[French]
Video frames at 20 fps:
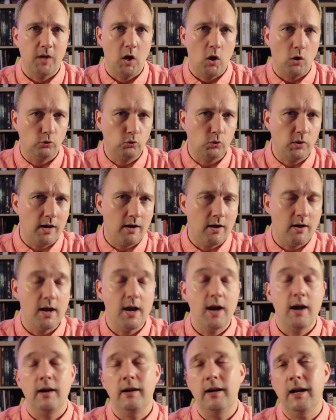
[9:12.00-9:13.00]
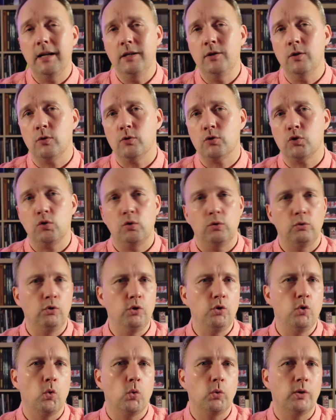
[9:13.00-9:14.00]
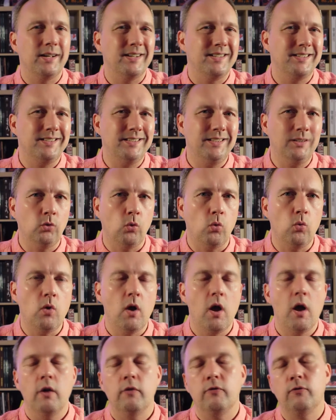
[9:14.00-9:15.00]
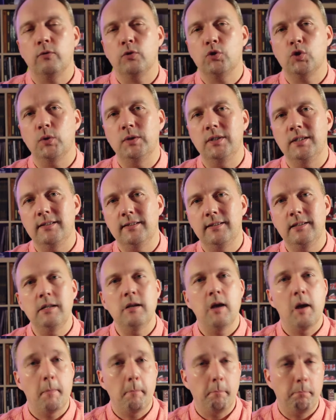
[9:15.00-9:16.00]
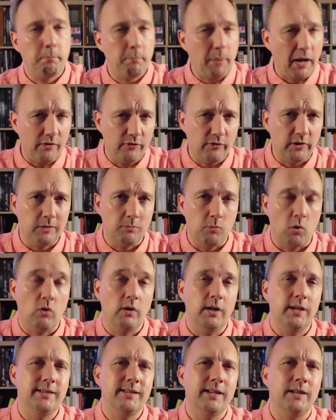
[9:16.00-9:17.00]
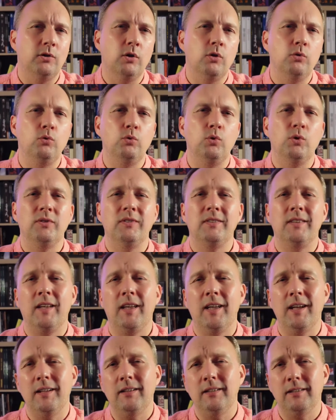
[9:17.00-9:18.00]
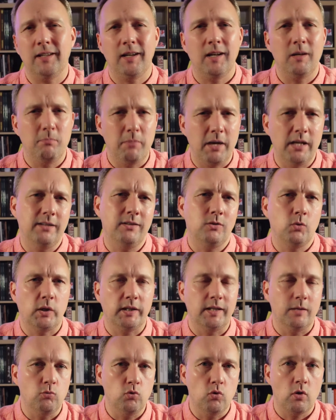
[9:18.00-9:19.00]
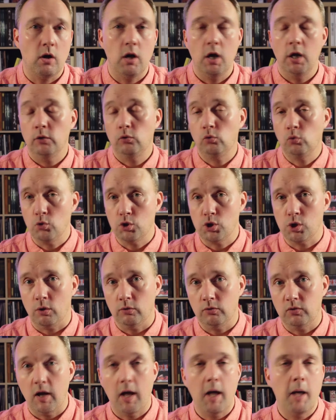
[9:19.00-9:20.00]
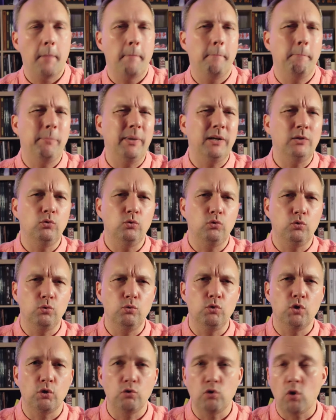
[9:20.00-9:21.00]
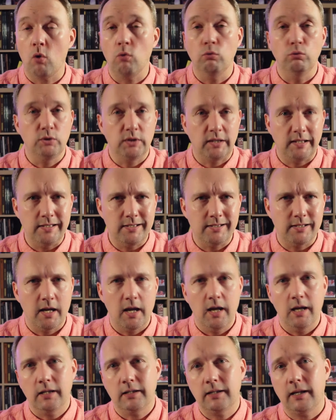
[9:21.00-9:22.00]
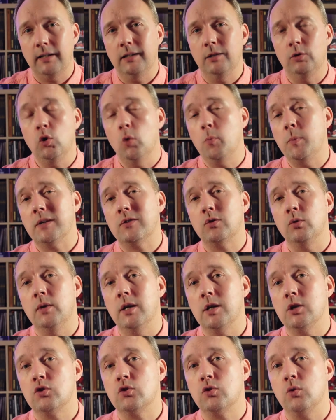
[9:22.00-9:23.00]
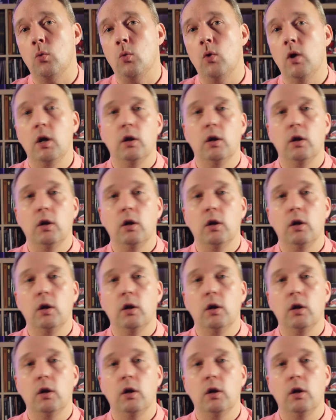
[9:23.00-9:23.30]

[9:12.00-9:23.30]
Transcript: En tout cas, l'alliance de Young-Zidrou fonctionne ici parfaitement et ça donne une très très belle histoire d'amour, touchante, pas du tout gnangnan ou triste, car les deux personnages sont